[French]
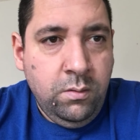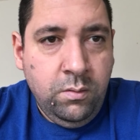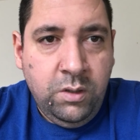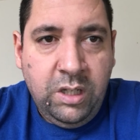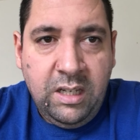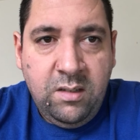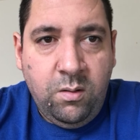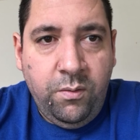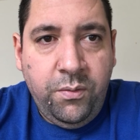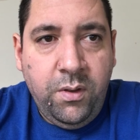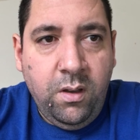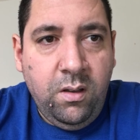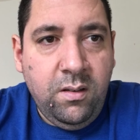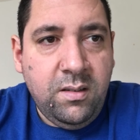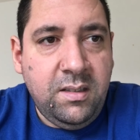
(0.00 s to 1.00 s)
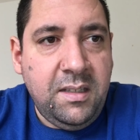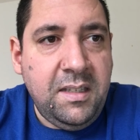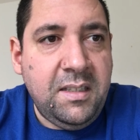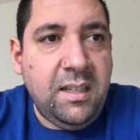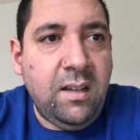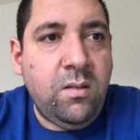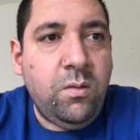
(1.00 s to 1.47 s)
Je reste confiant,
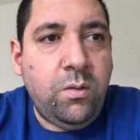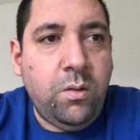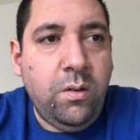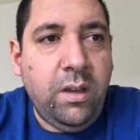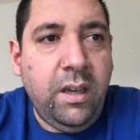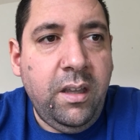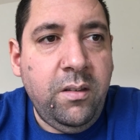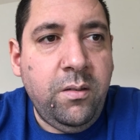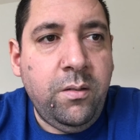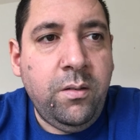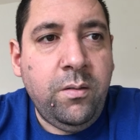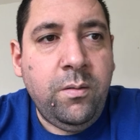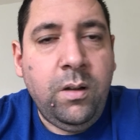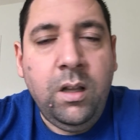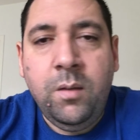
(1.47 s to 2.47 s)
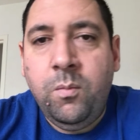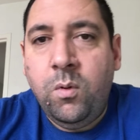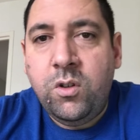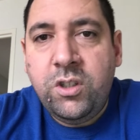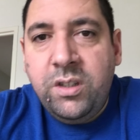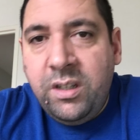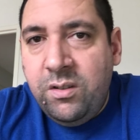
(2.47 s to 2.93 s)
6-1 contre Rennes, ouais,
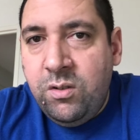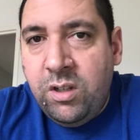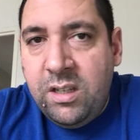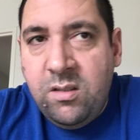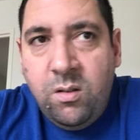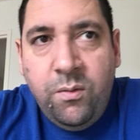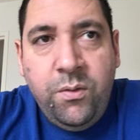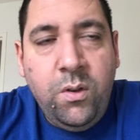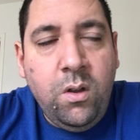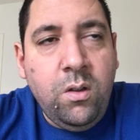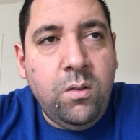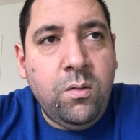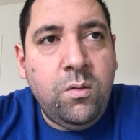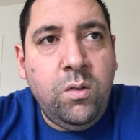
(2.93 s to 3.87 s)
bon, je, reste confiant,